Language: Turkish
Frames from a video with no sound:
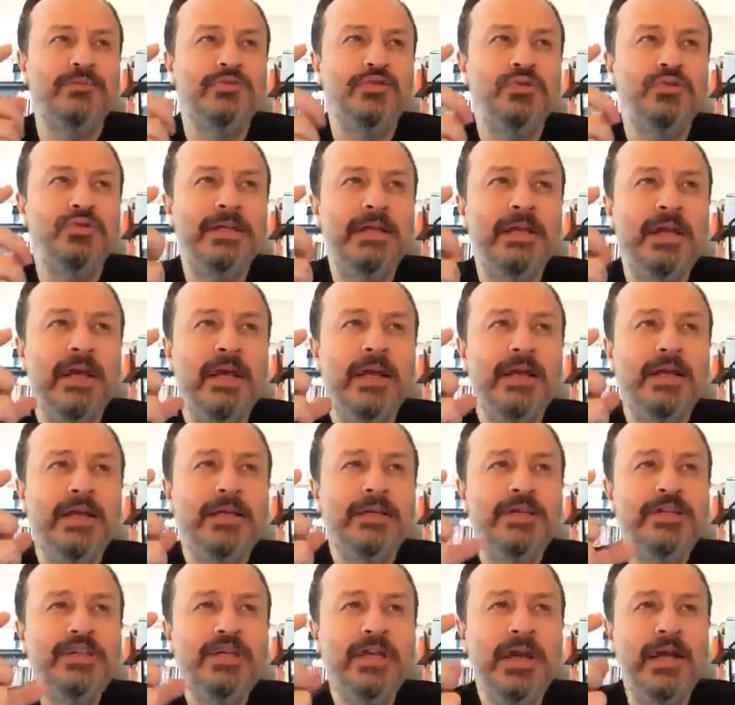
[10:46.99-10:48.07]
Çünkü
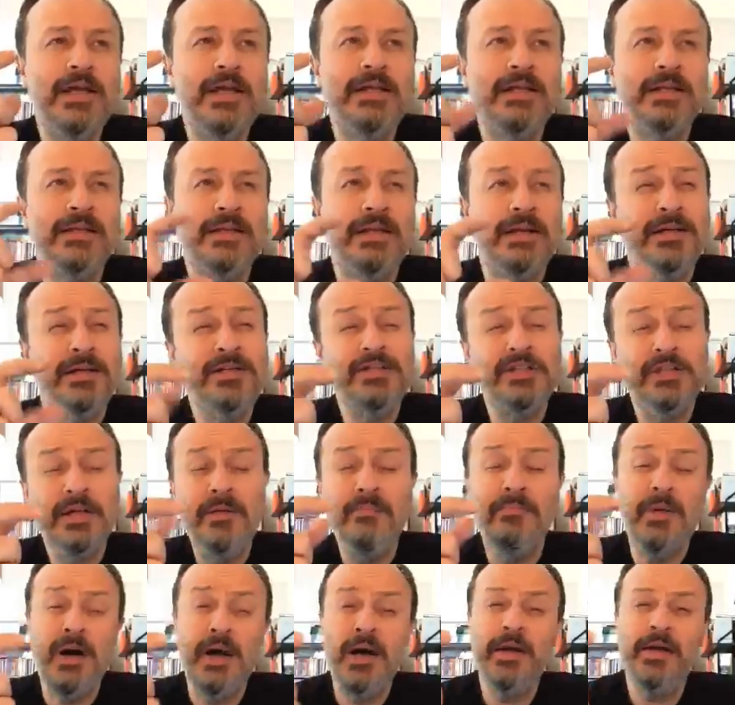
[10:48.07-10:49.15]
kış aylarından,
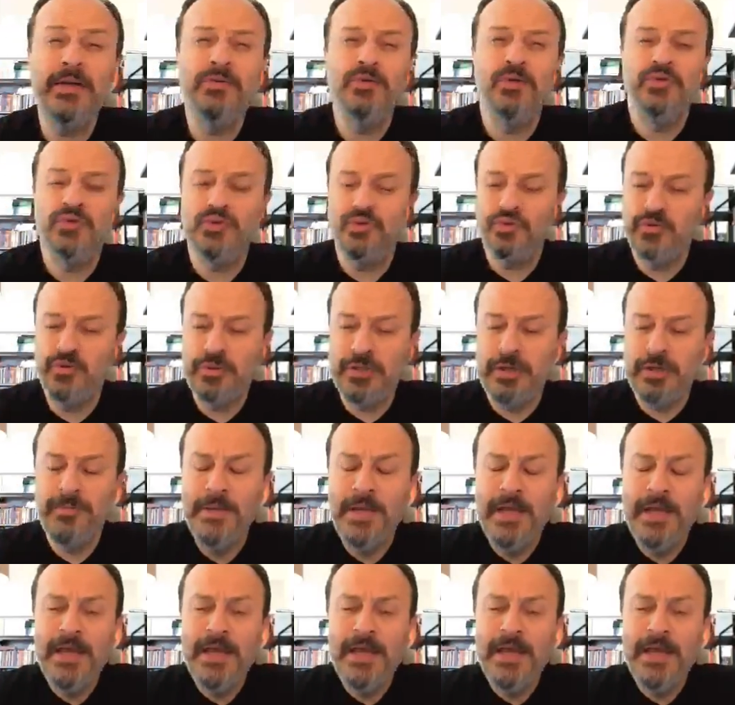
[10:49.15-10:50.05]
kıştan bahara dönüştü tam.